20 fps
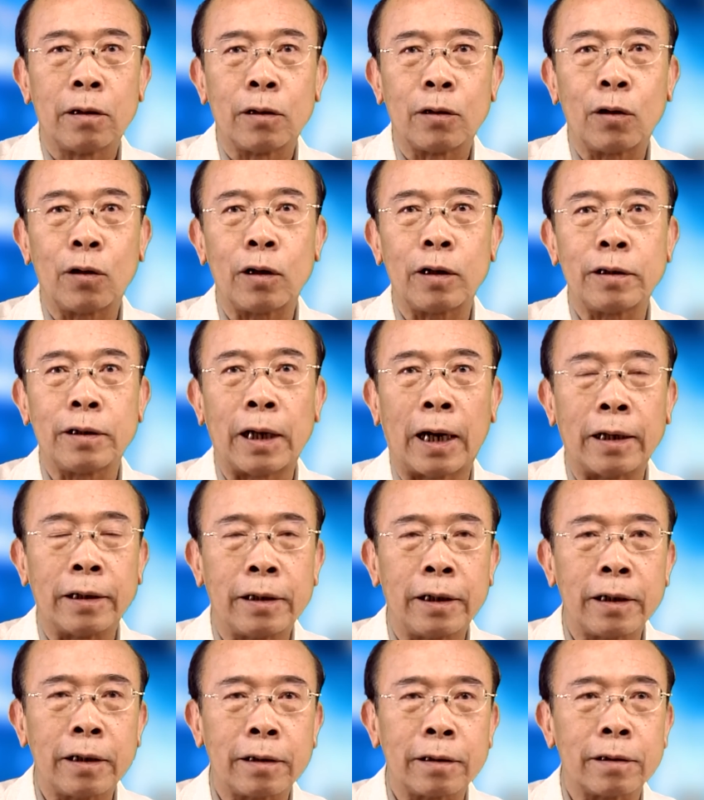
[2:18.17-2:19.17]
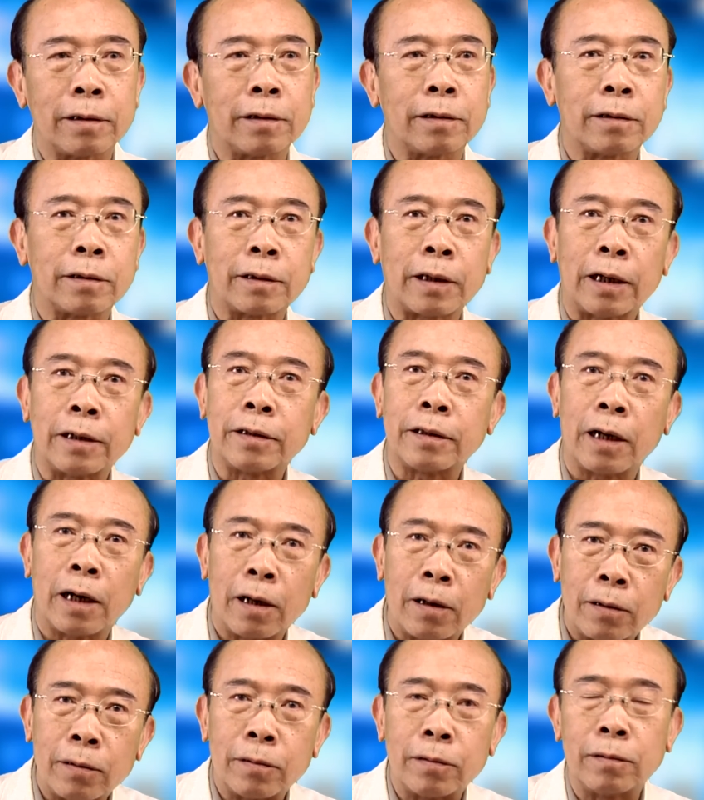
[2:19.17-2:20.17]
nó đã giải thích uh, tại
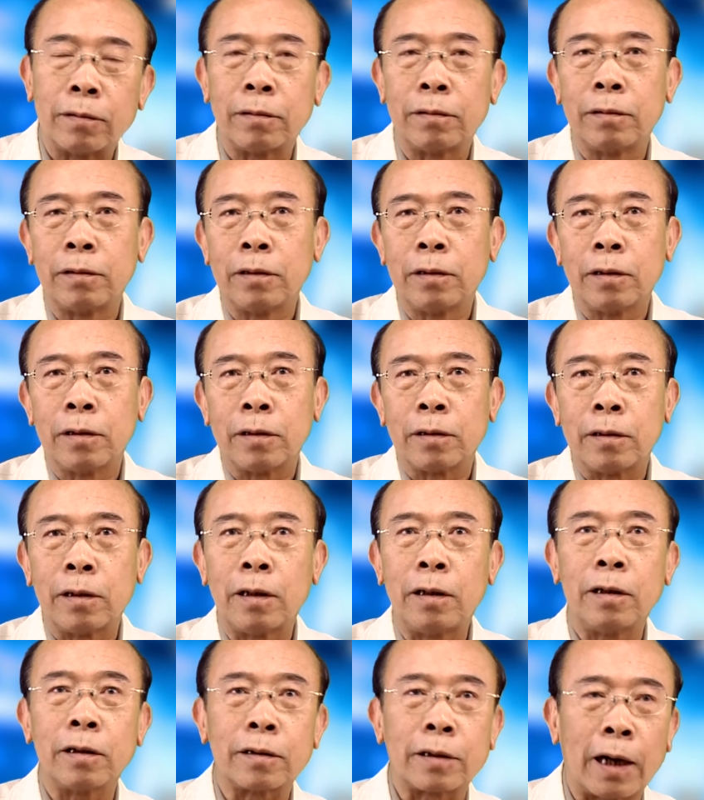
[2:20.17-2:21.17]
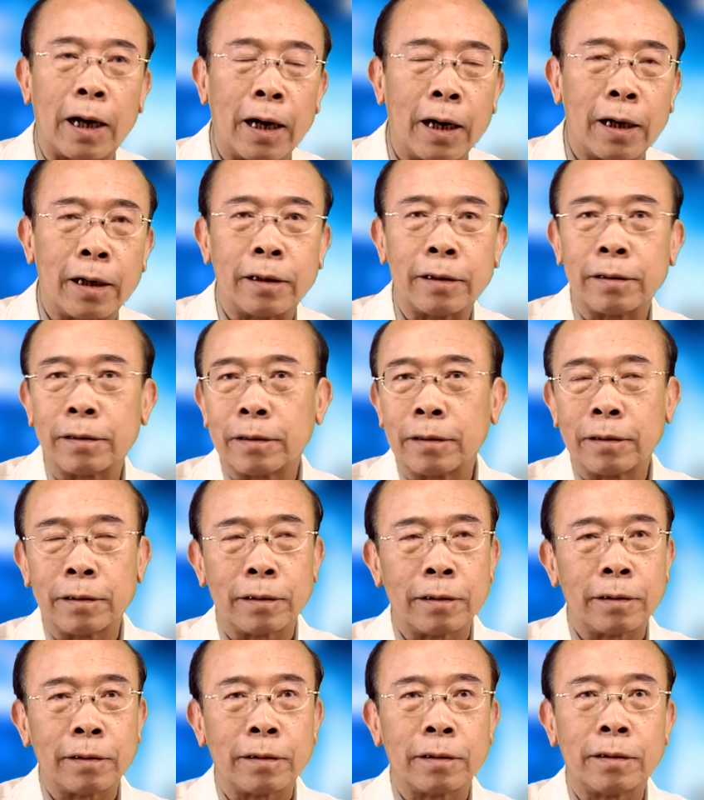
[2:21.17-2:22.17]
sao đất nước ta
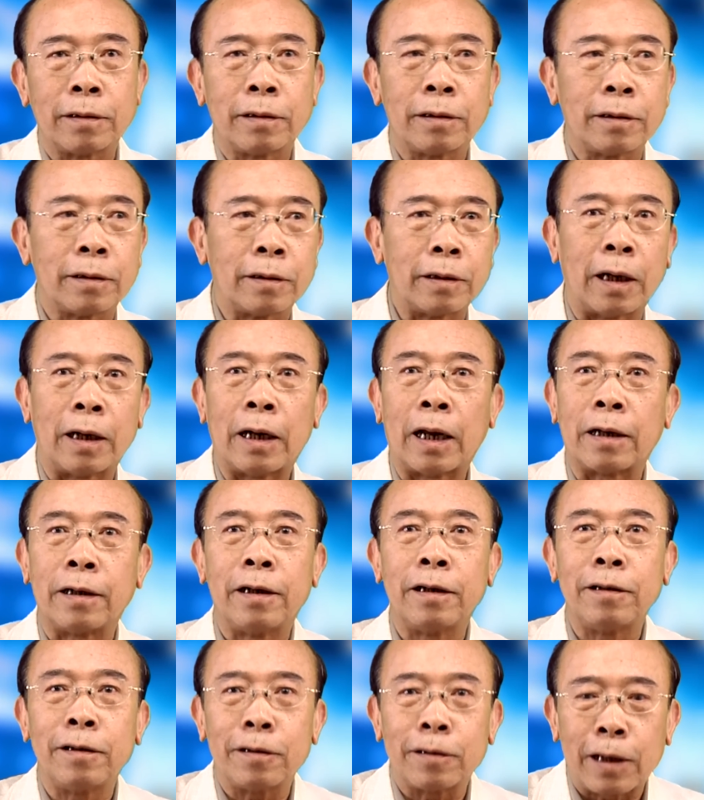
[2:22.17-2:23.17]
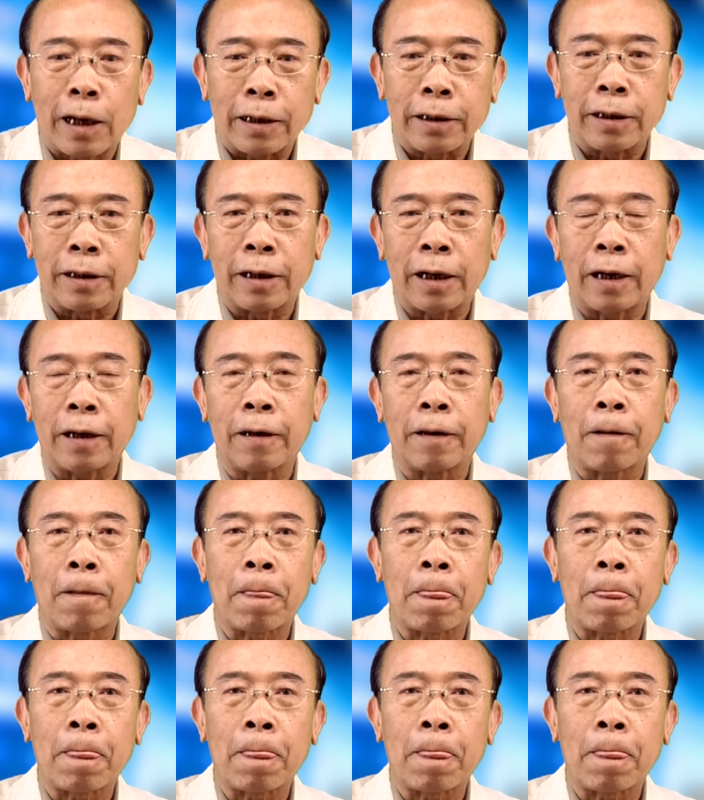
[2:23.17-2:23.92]
lại là đất nước ta hiện nay